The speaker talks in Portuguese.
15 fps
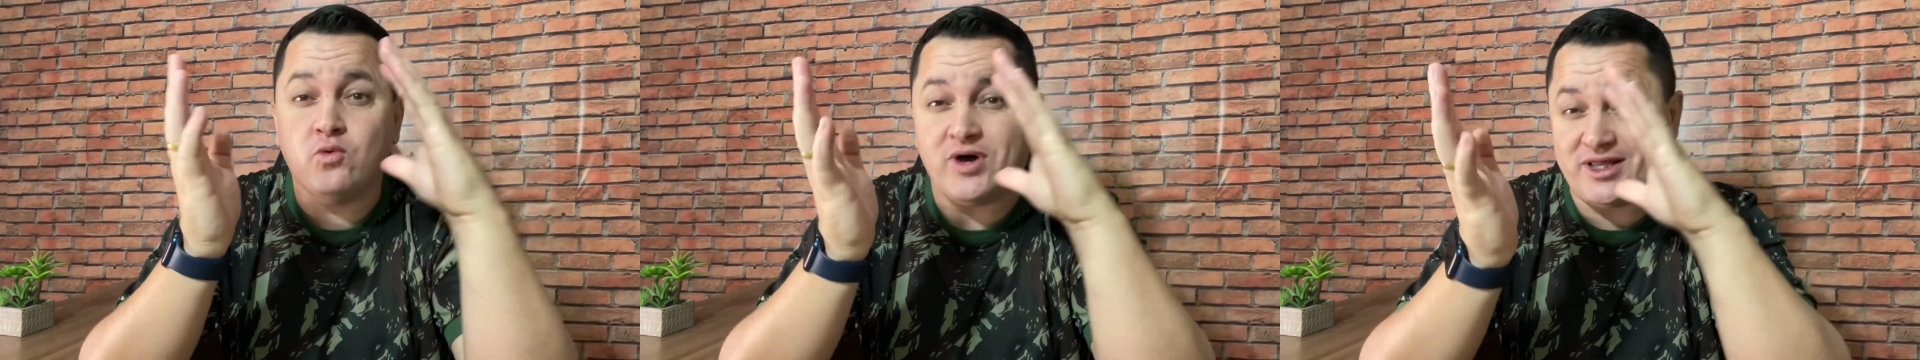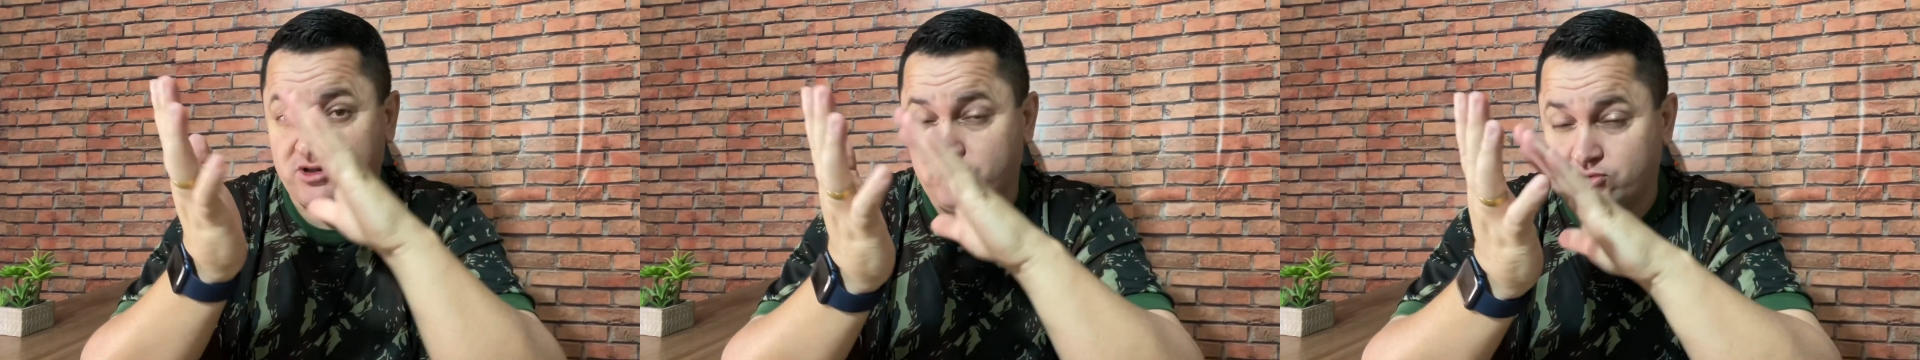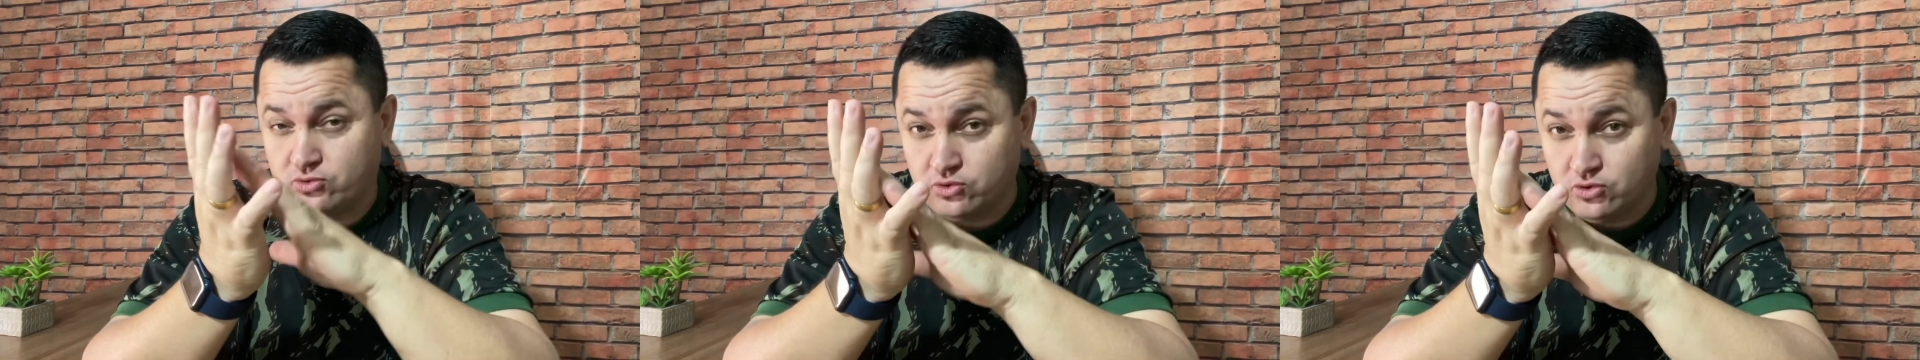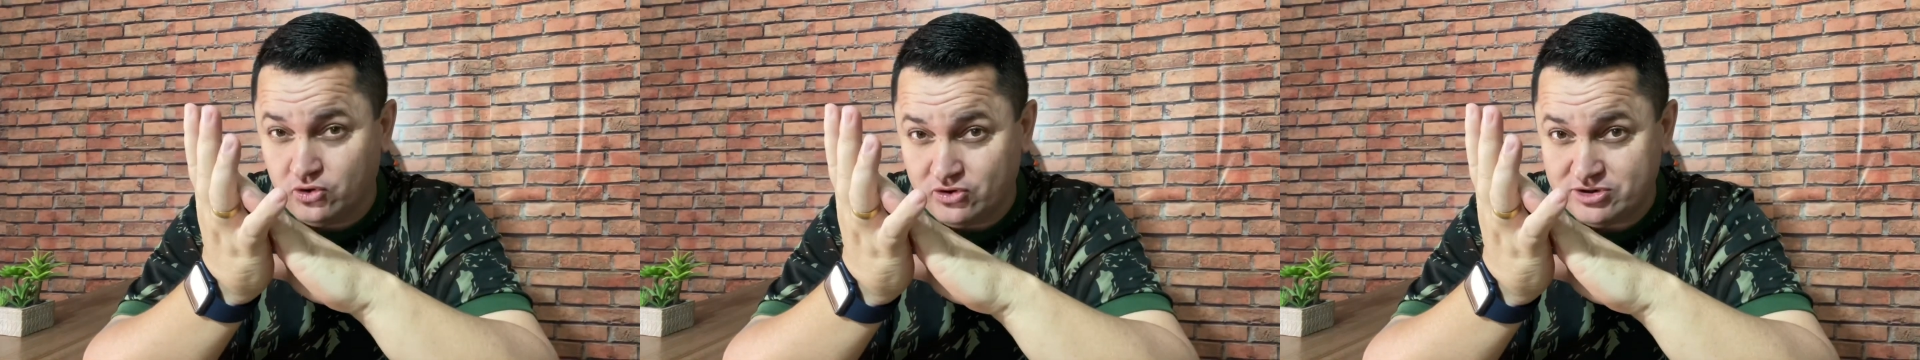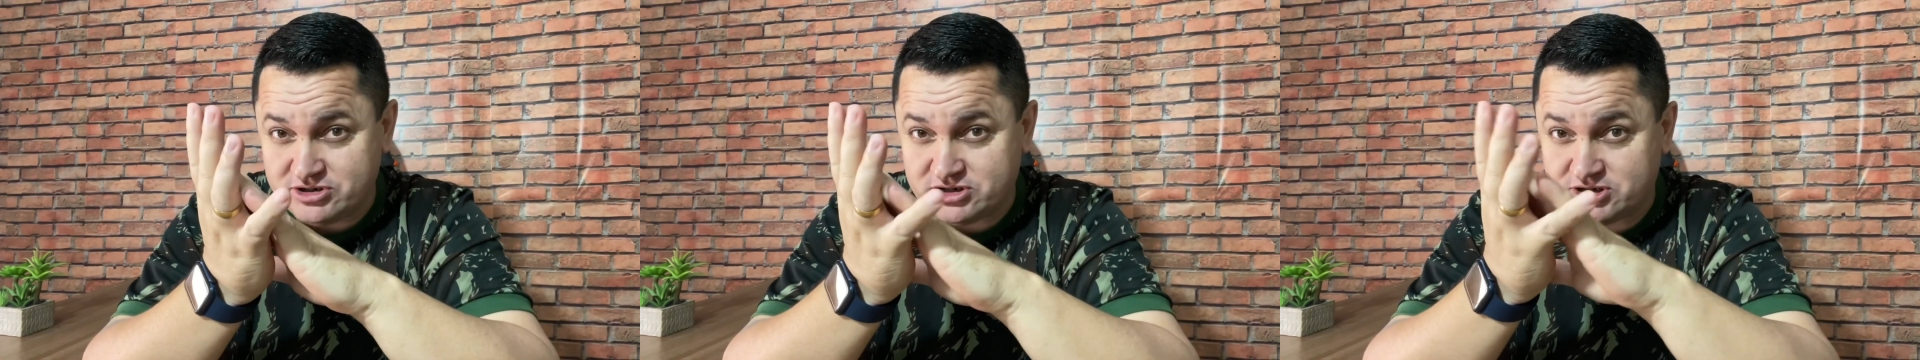
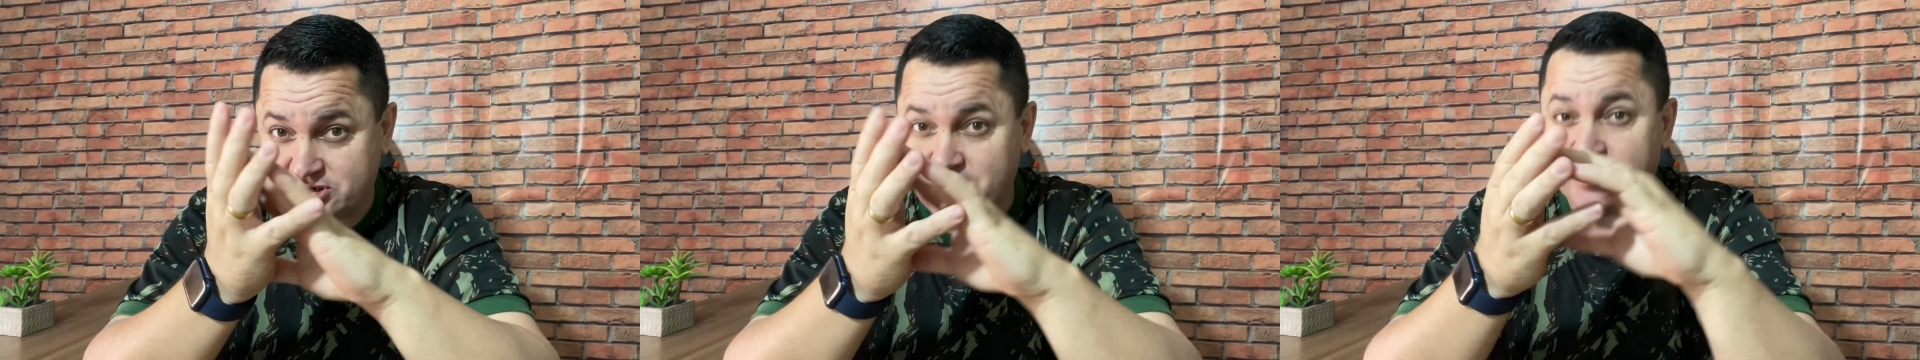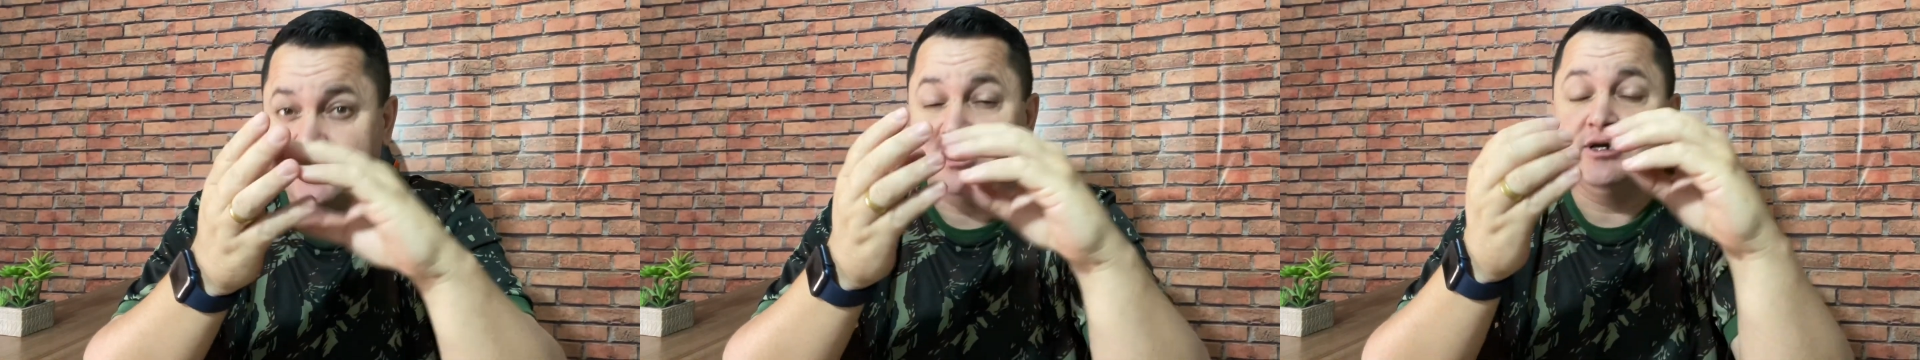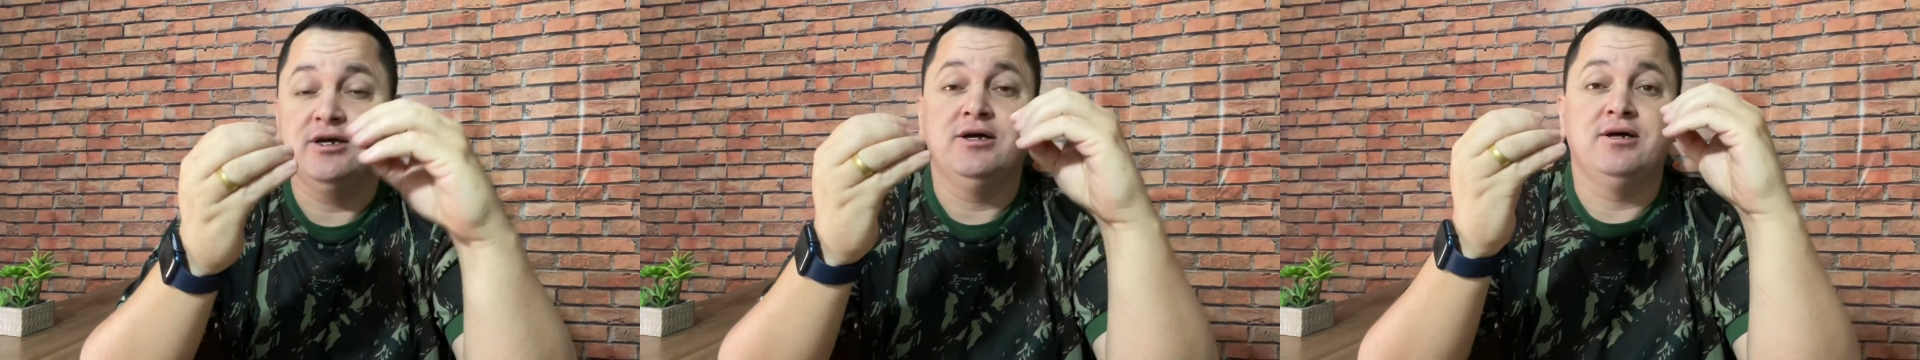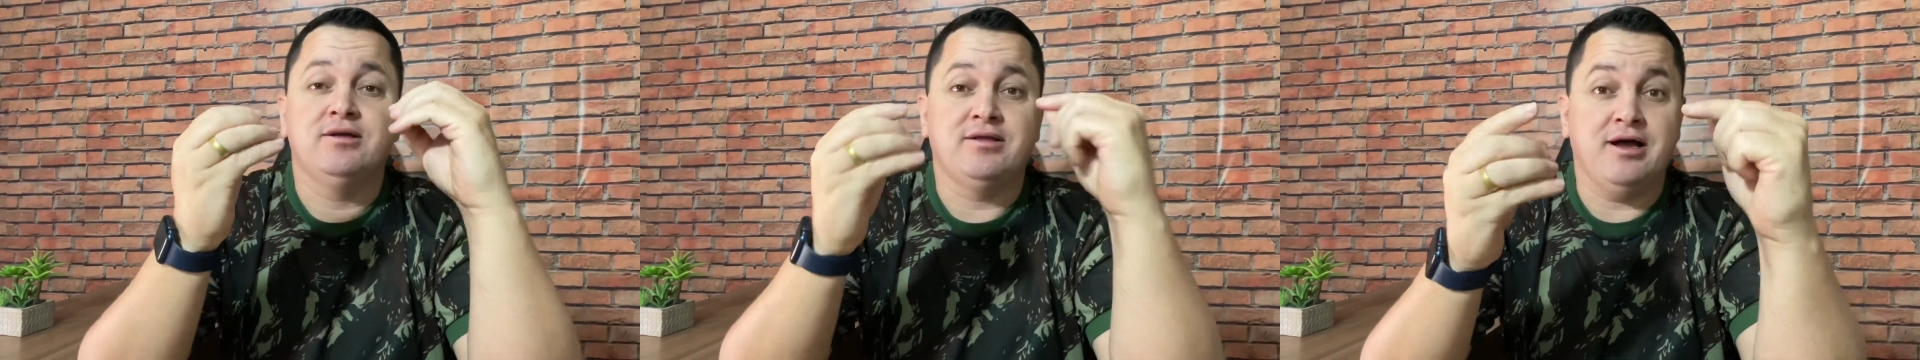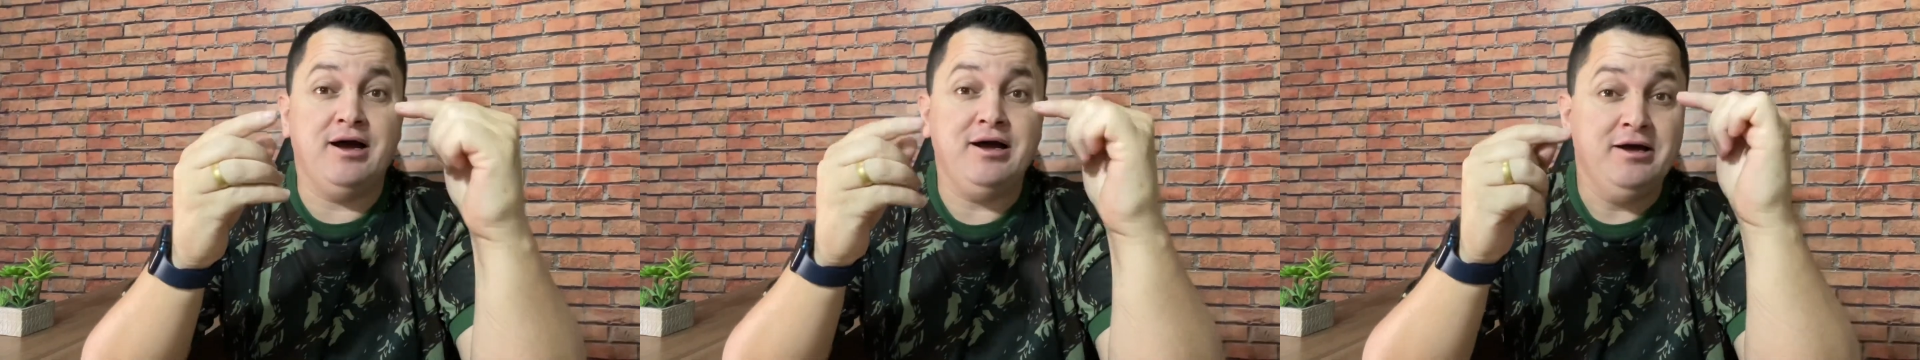14,
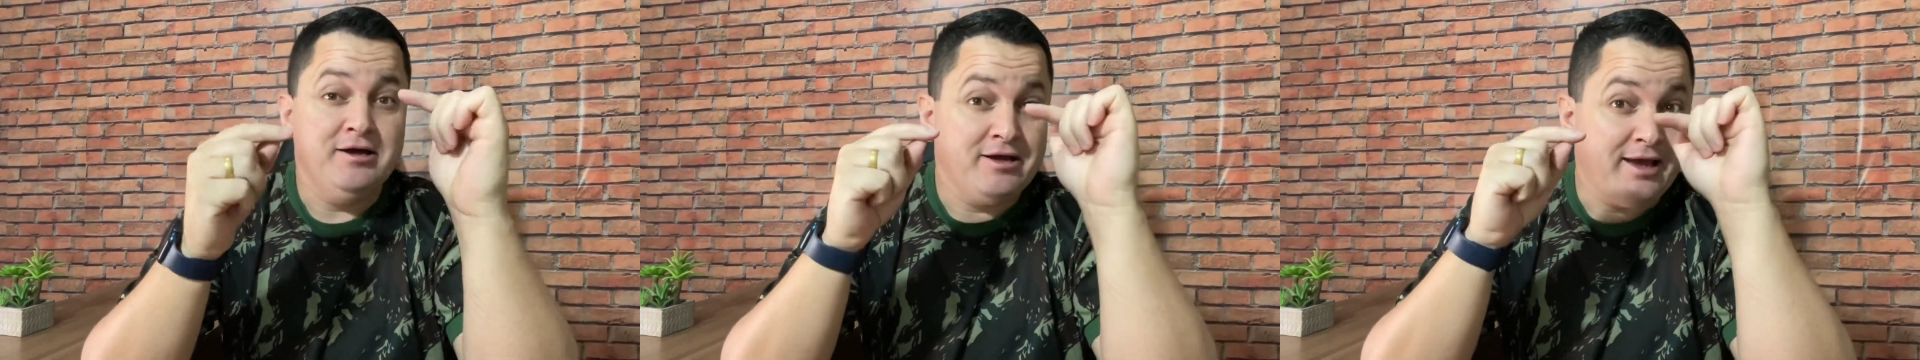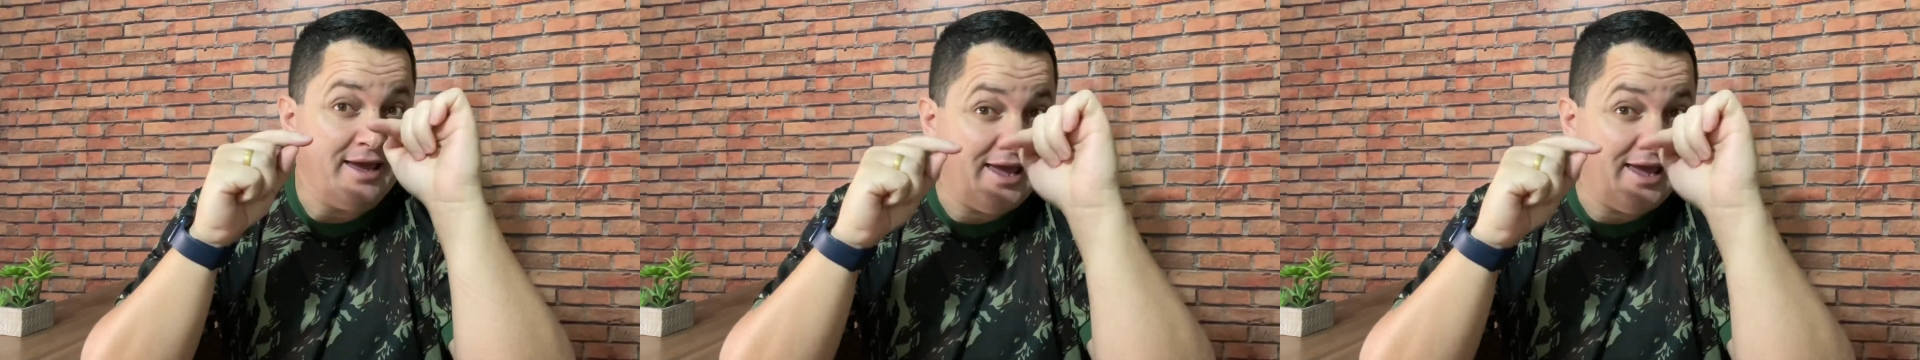tá?